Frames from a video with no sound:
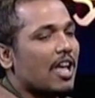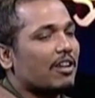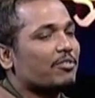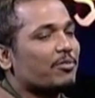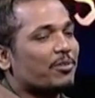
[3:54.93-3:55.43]

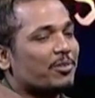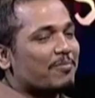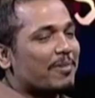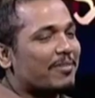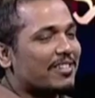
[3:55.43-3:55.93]
এখনও
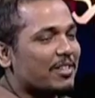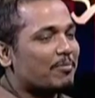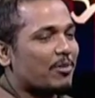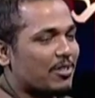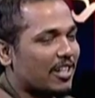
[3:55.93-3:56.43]
ওইরকমভাবে যেহেতু
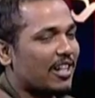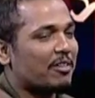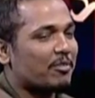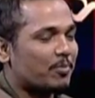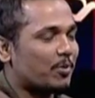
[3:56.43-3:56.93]
বর্ষাকাল
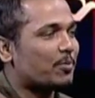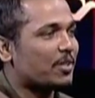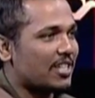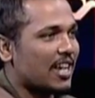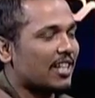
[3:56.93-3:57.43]
এখনও পুরোপুরি
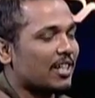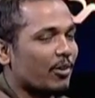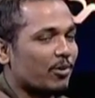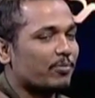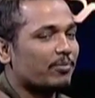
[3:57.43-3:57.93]
যায়নি
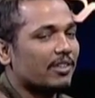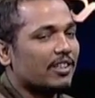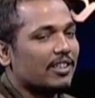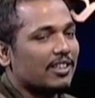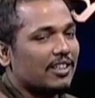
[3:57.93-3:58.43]
গরম
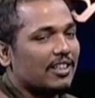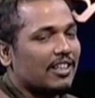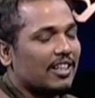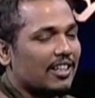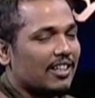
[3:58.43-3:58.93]

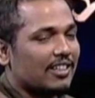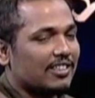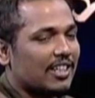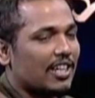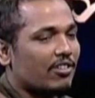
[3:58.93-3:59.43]

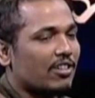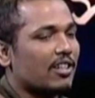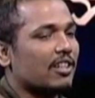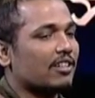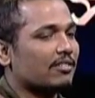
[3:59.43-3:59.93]
যার কারণে
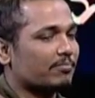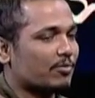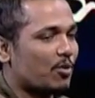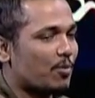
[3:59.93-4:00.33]
খুব